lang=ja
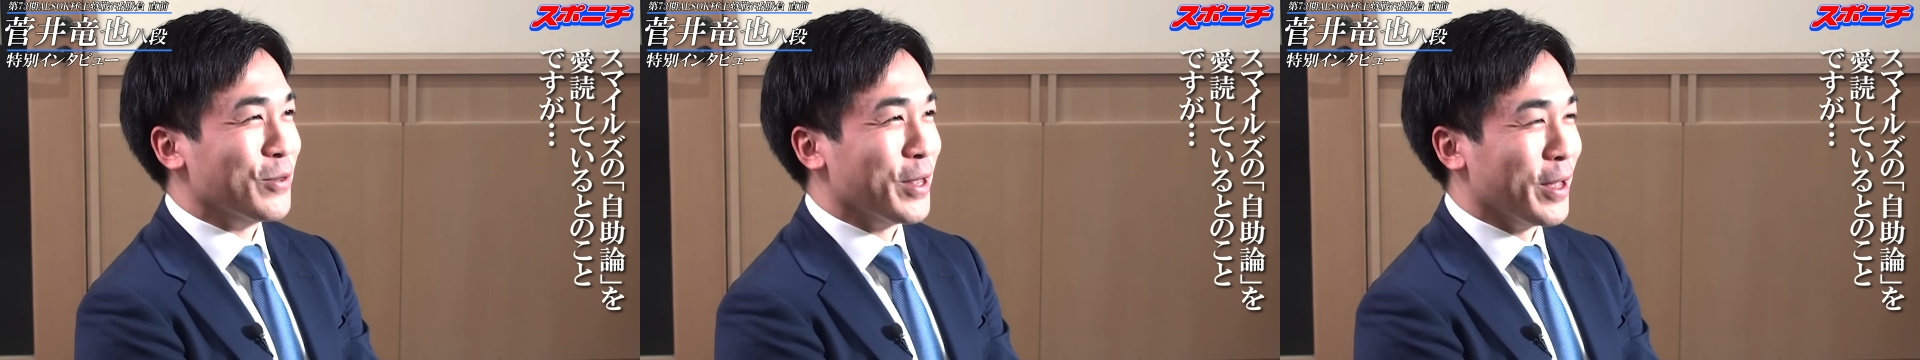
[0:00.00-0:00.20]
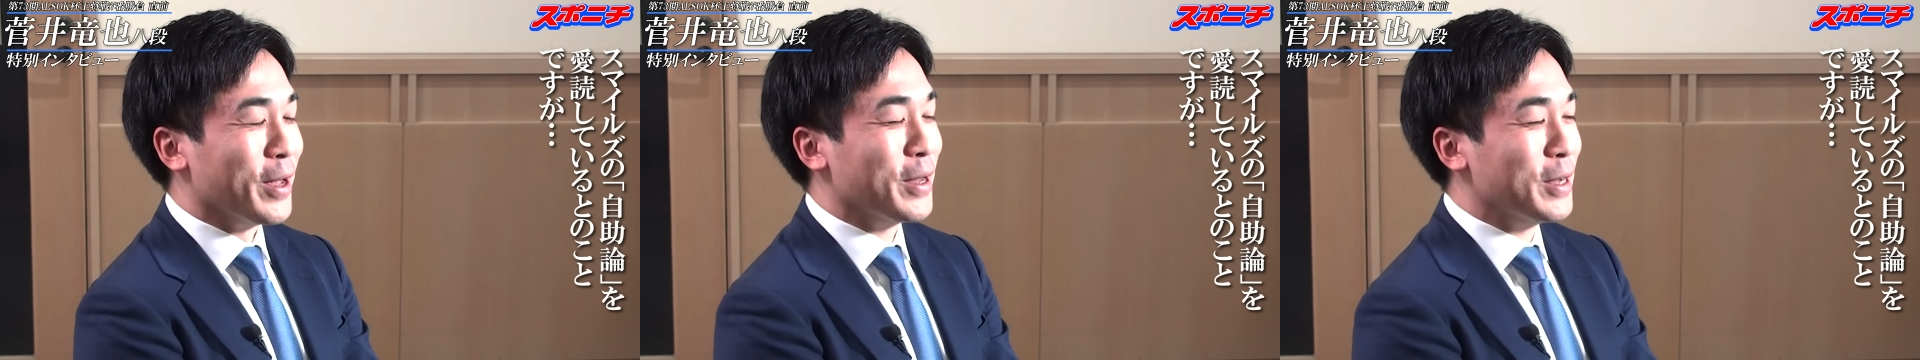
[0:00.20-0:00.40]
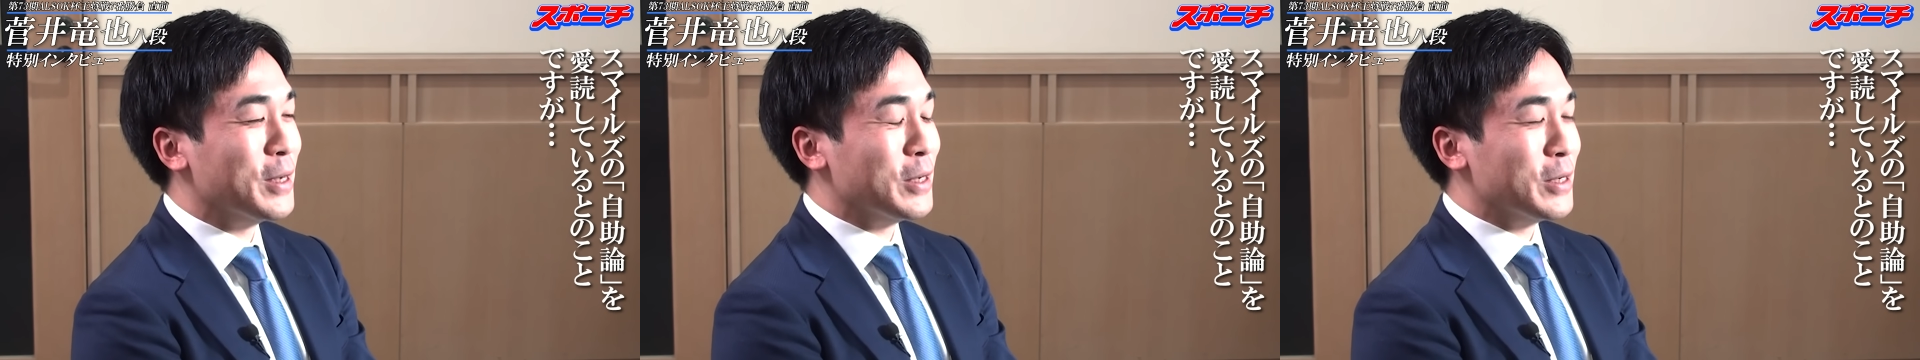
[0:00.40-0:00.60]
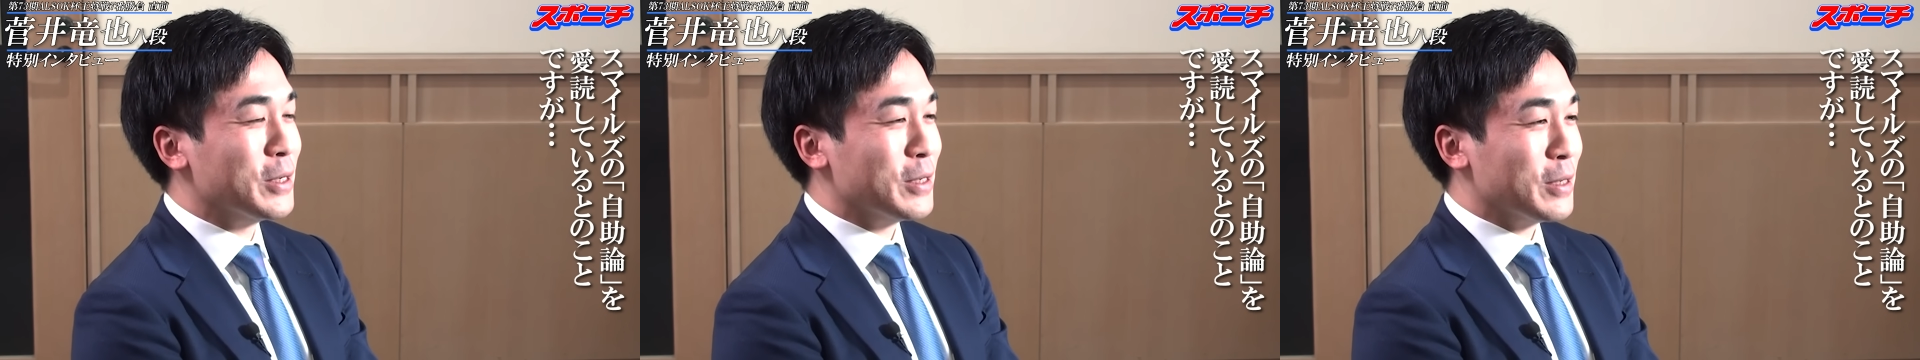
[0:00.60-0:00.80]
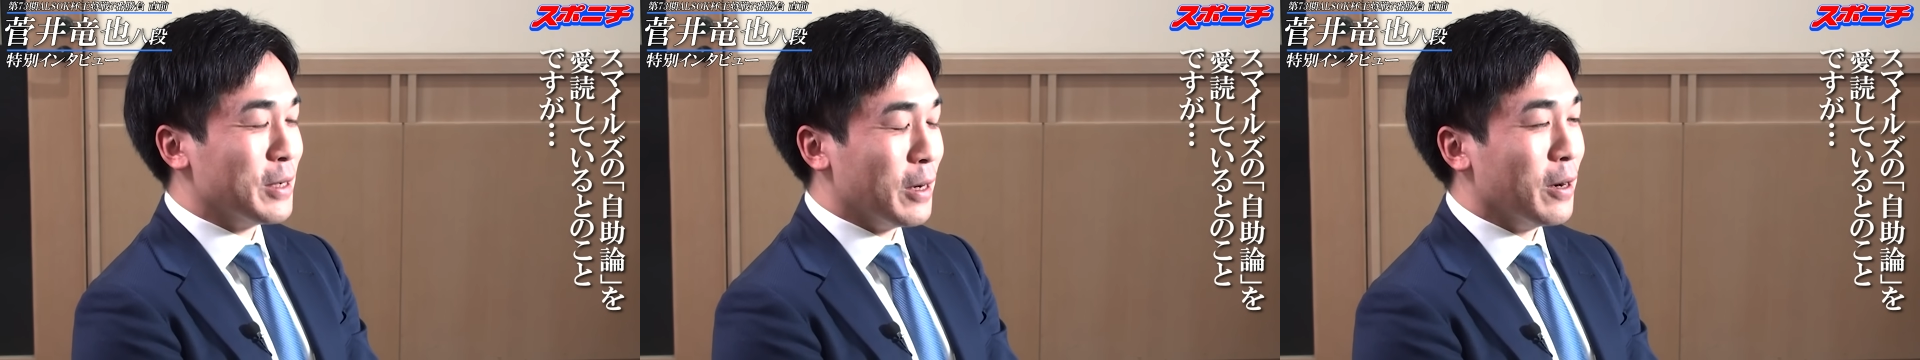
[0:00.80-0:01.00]
んで、
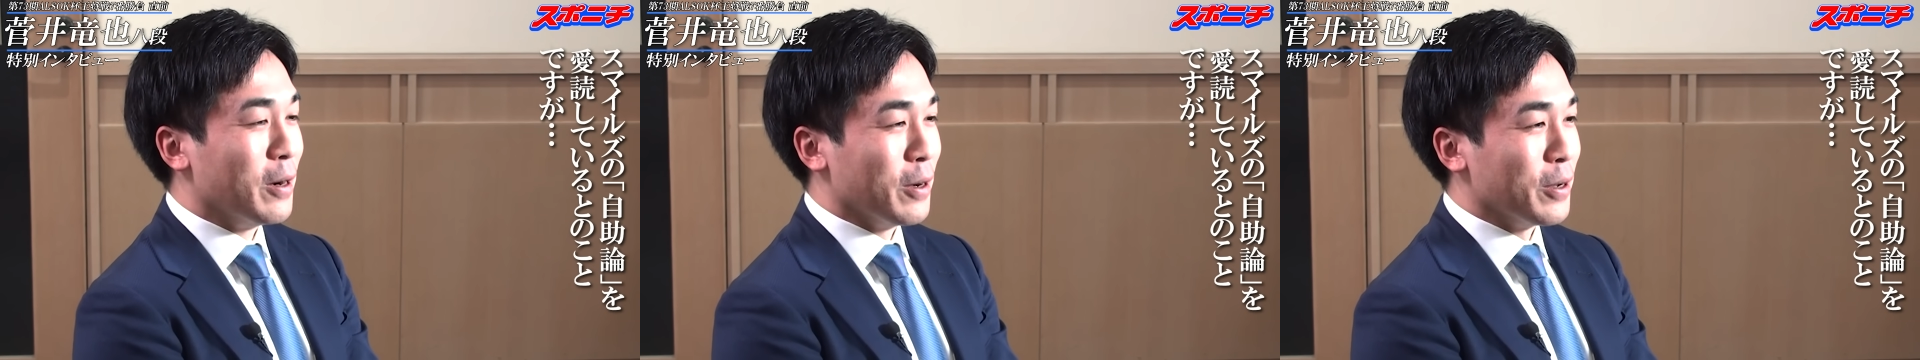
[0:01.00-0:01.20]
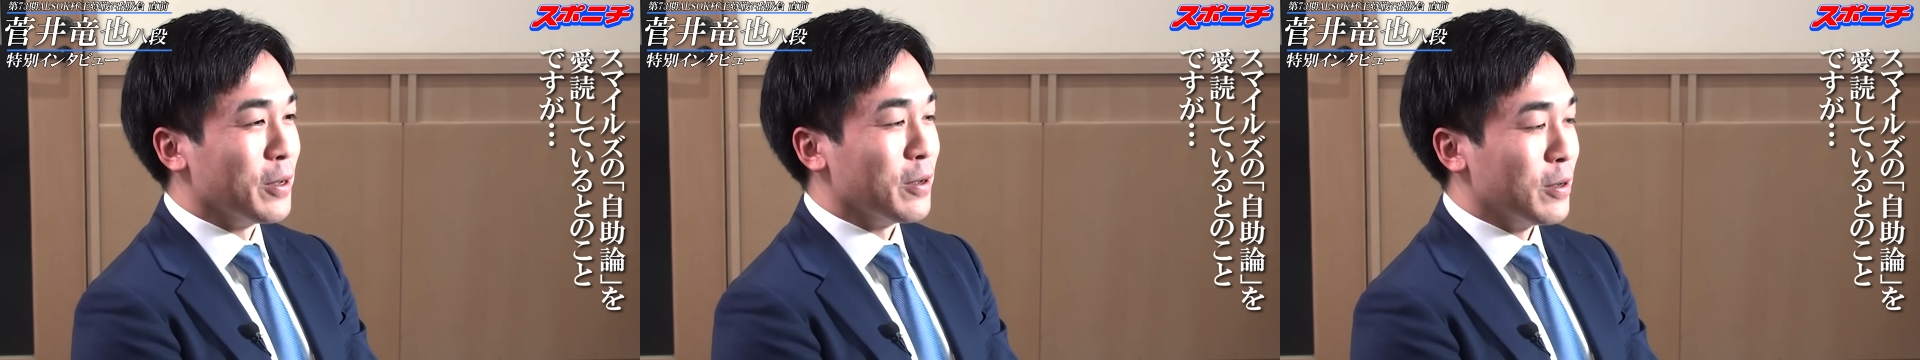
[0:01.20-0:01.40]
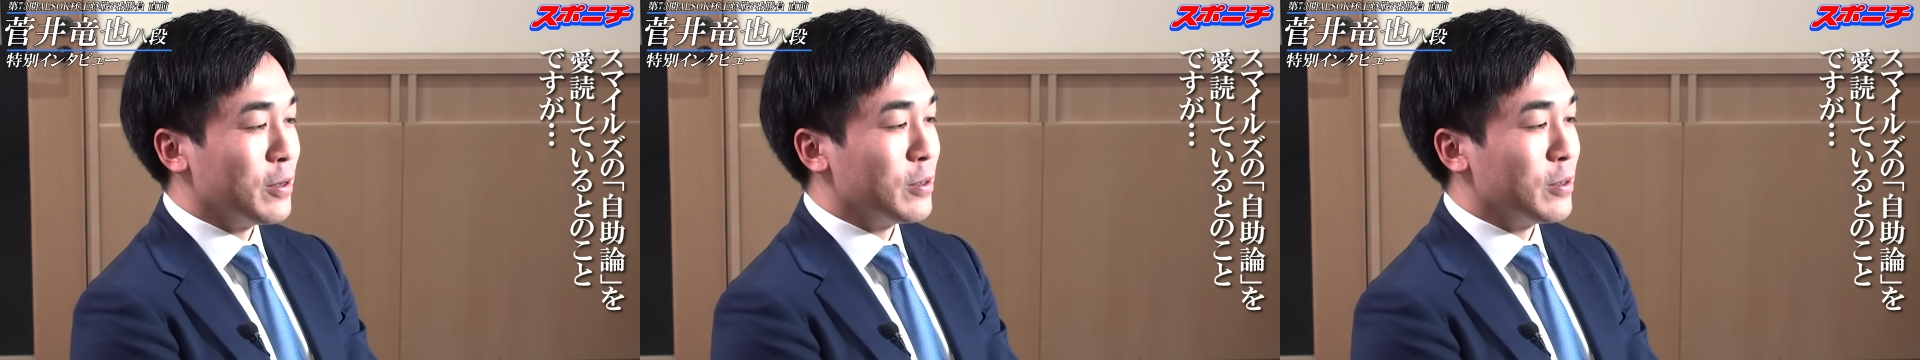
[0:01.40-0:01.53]
はい、